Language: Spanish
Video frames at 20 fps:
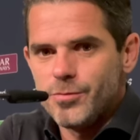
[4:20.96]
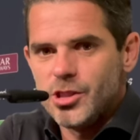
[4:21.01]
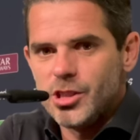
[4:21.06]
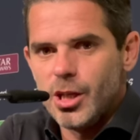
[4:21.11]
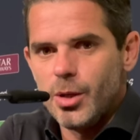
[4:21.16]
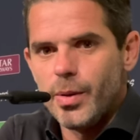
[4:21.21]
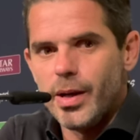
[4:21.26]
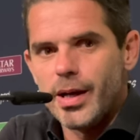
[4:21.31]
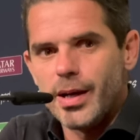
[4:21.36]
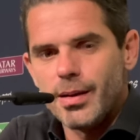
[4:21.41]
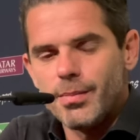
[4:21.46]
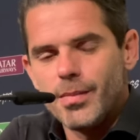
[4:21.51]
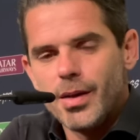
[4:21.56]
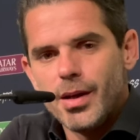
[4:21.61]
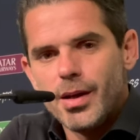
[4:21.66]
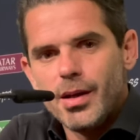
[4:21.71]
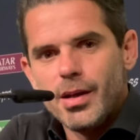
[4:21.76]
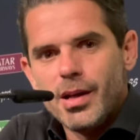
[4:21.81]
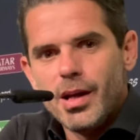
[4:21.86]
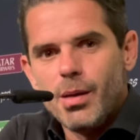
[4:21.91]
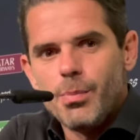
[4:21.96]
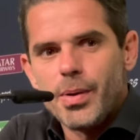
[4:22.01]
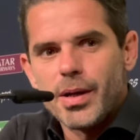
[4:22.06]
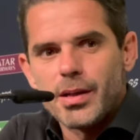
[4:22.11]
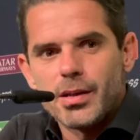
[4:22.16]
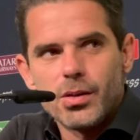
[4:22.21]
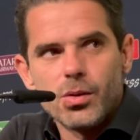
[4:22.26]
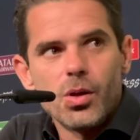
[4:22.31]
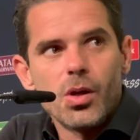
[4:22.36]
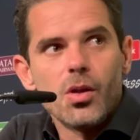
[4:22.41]
llevar el
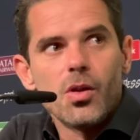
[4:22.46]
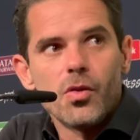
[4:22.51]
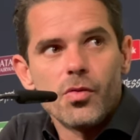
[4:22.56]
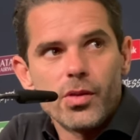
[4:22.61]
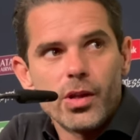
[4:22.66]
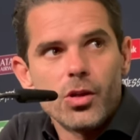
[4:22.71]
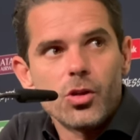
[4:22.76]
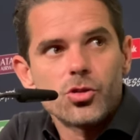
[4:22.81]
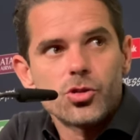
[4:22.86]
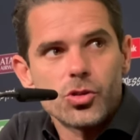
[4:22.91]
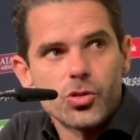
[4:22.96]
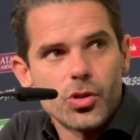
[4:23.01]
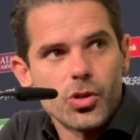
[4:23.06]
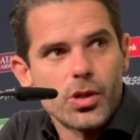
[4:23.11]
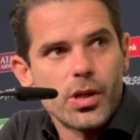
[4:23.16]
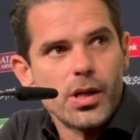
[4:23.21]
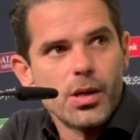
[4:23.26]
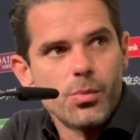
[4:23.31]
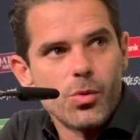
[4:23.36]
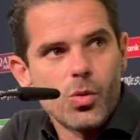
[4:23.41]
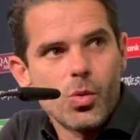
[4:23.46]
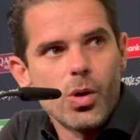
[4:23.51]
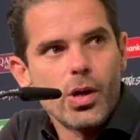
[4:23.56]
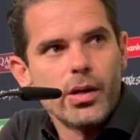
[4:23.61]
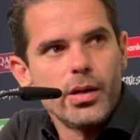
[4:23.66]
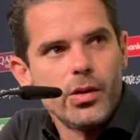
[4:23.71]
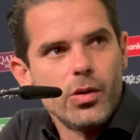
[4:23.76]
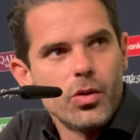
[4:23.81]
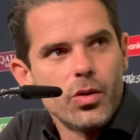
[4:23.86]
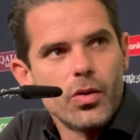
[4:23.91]
partido a donde nosotros queremos jugar
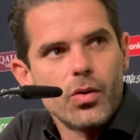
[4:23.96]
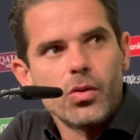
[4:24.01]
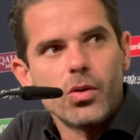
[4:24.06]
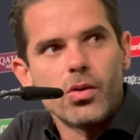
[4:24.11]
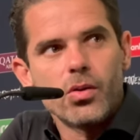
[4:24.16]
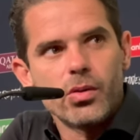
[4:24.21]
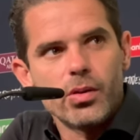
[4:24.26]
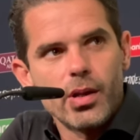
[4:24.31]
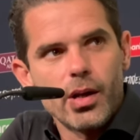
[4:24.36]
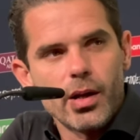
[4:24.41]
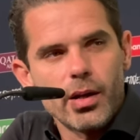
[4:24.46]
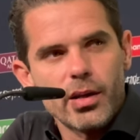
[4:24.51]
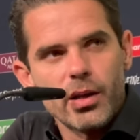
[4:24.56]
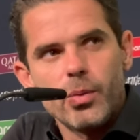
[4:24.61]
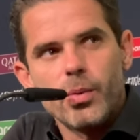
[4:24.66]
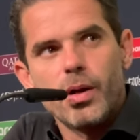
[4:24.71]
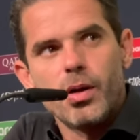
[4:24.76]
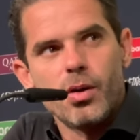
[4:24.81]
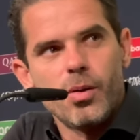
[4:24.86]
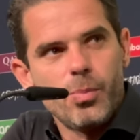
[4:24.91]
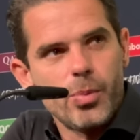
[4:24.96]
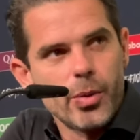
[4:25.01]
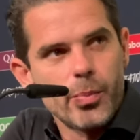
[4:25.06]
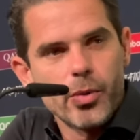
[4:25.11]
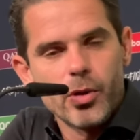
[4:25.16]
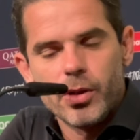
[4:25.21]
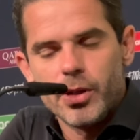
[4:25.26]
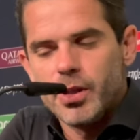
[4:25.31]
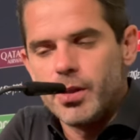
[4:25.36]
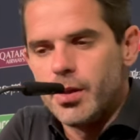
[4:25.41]
y no donde el rival nos
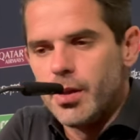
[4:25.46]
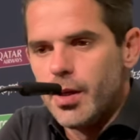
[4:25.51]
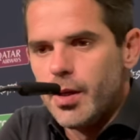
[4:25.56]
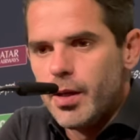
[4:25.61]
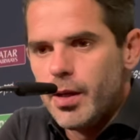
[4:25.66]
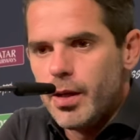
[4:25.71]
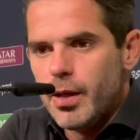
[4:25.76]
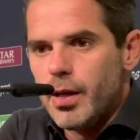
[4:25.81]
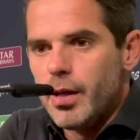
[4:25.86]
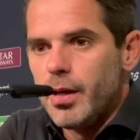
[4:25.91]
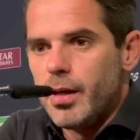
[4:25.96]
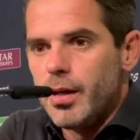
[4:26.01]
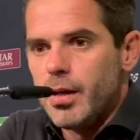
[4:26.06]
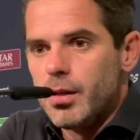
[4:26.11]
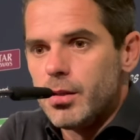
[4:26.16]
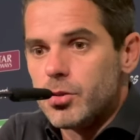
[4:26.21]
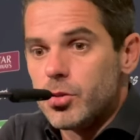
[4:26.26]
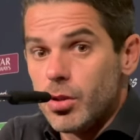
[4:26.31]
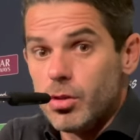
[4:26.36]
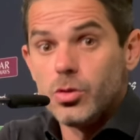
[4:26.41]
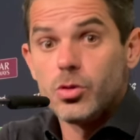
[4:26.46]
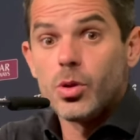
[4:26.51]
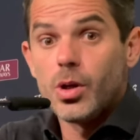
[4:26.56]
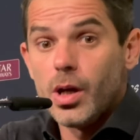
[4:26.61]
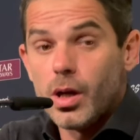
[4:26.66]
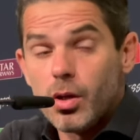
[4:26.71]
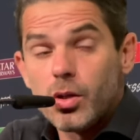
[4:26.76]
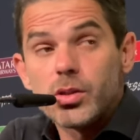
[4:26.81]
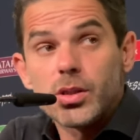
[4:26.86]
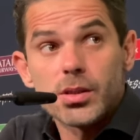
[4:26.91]
propone. Eh, son
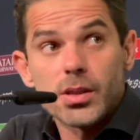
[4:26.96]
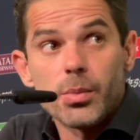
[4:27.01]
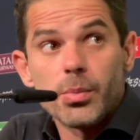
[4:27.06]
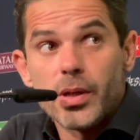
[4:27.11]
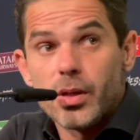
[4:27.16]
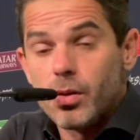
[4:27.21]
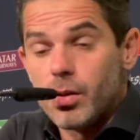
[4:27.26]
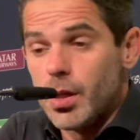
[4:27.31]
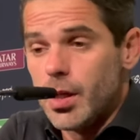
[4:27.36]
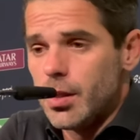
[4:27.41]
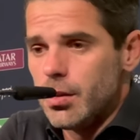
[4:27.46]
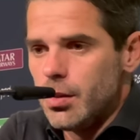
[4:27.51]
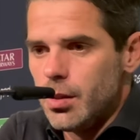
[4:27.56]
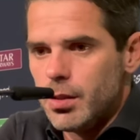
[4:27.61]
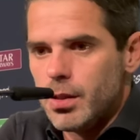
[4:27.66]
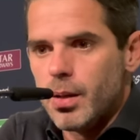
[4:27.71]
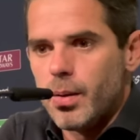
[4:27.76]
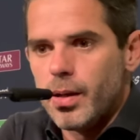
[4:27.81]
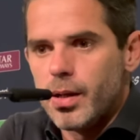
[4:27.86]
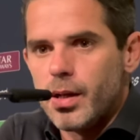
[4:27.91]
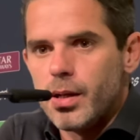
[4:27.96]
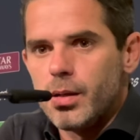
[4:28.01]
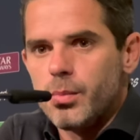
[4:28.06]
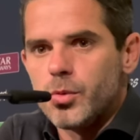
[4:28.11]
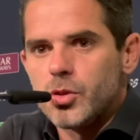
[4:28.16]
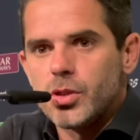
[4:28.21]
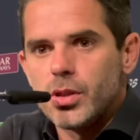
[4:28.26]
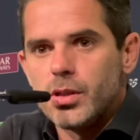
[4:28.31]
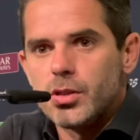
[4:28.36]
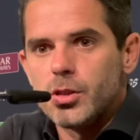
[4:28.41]
todas cosas a mejorar y
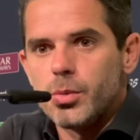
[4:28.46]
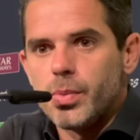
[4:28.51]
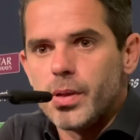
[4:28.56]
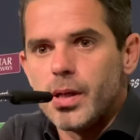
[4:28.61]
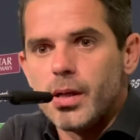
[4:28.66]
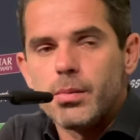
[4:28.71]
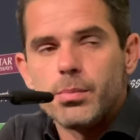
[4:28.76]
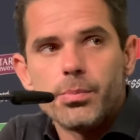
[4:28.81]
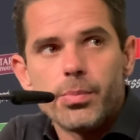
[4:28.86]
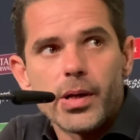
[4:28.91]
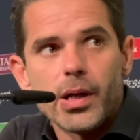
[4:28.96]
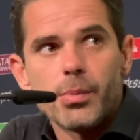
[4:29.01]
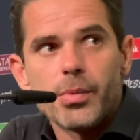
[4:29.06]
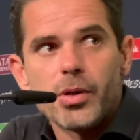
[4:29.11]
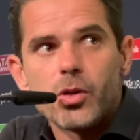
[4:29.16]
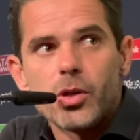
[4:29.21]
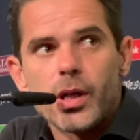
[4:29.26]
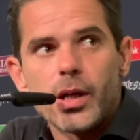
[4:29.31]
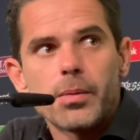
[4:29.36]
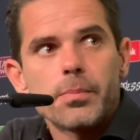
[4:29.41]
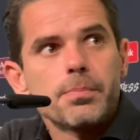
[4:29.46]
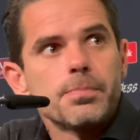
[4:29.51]
trabajaremos en eso para, para, mejorar.